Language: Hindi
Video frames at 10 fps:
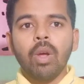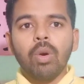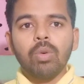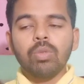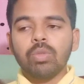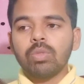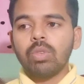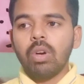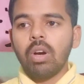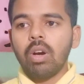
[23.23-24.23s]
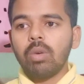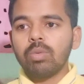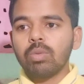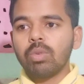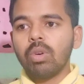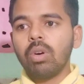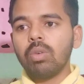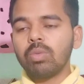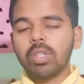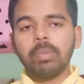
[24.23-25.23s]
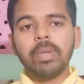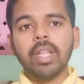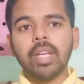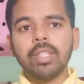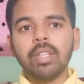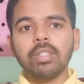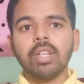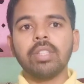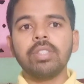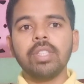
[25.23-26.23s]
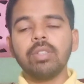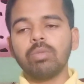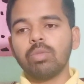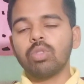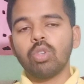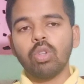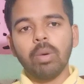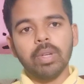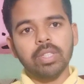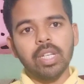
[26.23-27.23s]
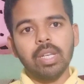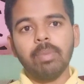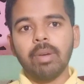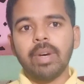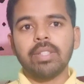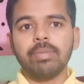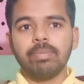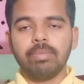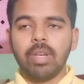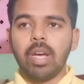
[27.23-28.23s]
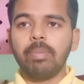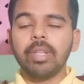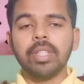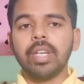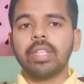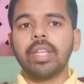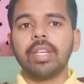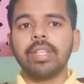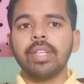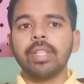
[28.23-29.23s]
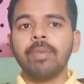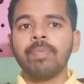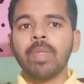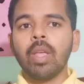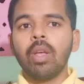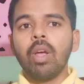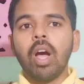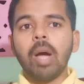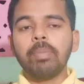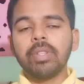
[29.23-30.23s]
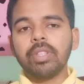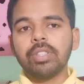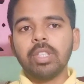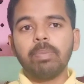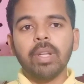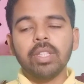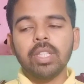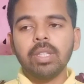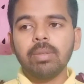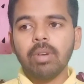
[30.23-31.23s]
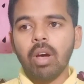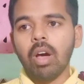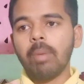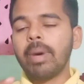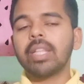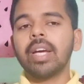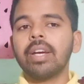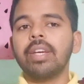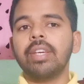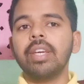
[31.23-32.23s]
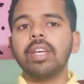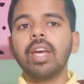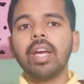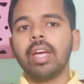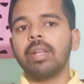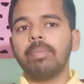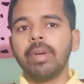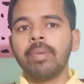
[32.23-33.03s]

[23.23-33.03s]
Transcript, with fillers: उन आ, उनको उनकी पिताजी दशरथ जी उनको चौदह वर्ष के लिए वनवास भेजने का तय किए थे अपनी तीसरी पत्नी आ, माता कैकेयी के कहे पे